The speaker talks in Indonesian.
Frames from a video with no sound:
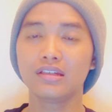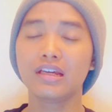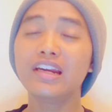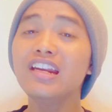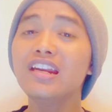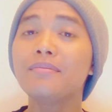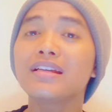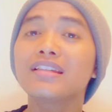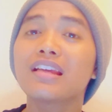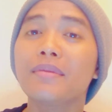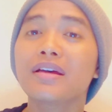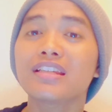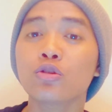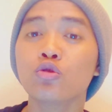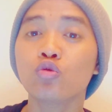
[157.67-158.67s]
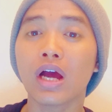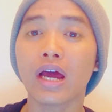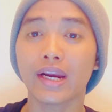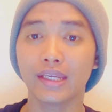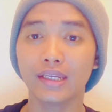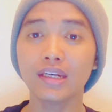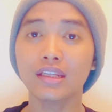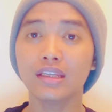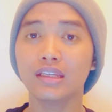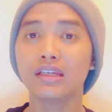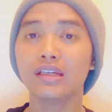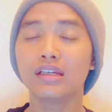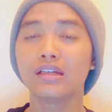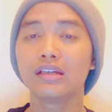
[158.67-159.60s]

Jadi di masa-masa sukar ini,